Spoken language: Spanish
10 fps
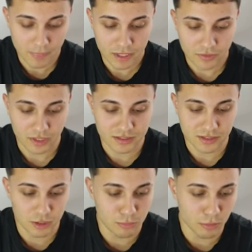Fíjense
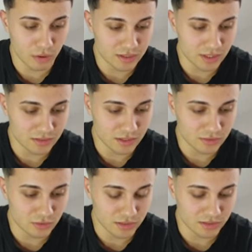cómo estas tres
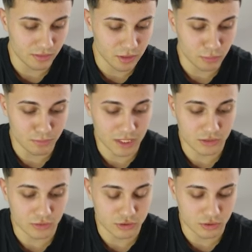zonas se van
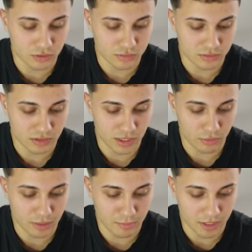combinando y yo se las voy
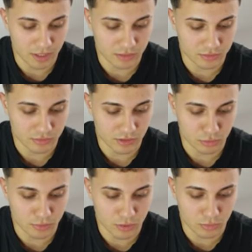a marcar, zona
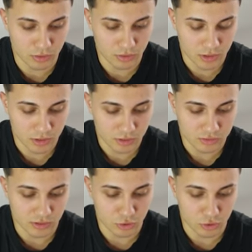número 1,
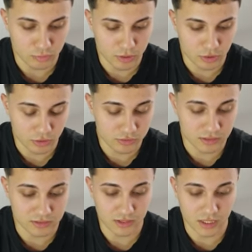zona número 2, que
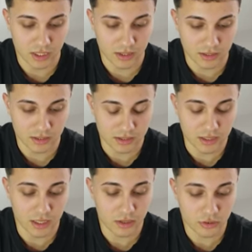sería la,
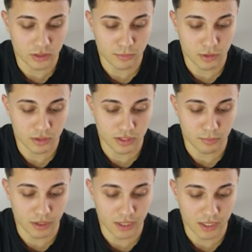del order block, y
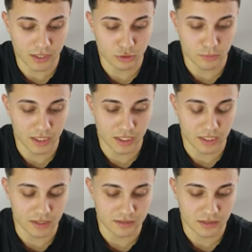después la de la toma de
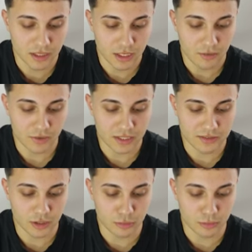liquidez.
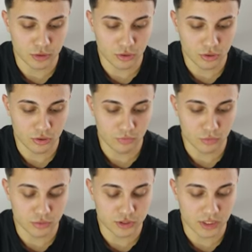Fíjense cómo todo
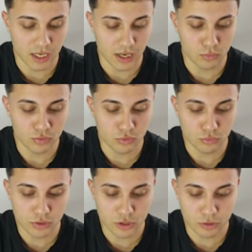confluye a un
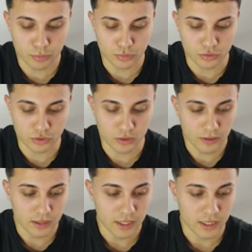único punto
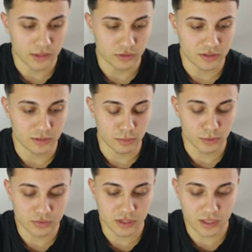en donde se
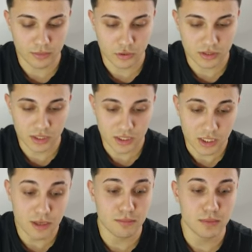produce el rebote
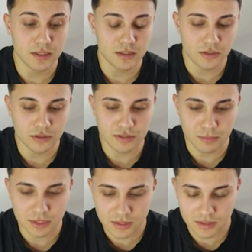y
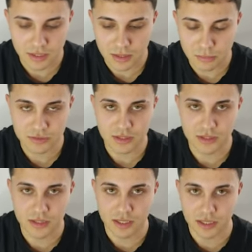misteriosamente tenemos
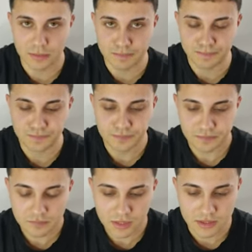este... Mm,
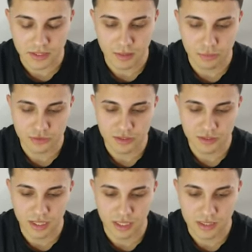digamos,
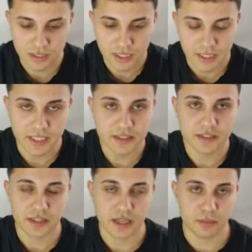esta
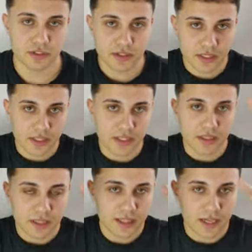crisis, digamos, este,
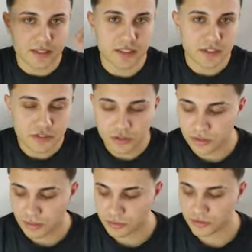esta recesión,
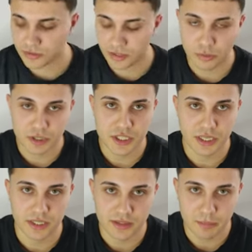digamos, entre comillas, que
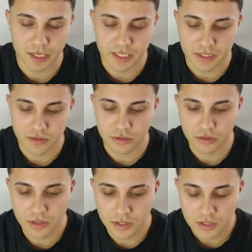está planeando,
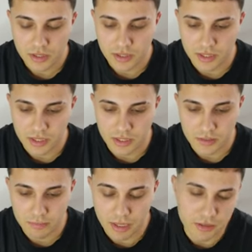eh,
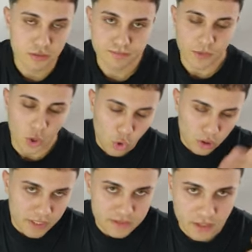va, no,
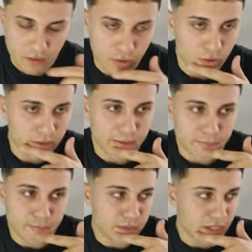organizar no, que,
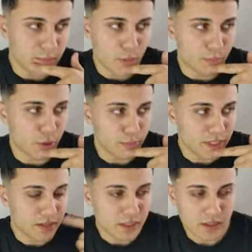digamos,
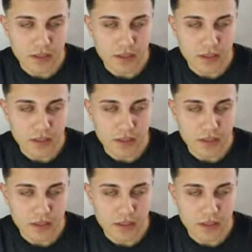promete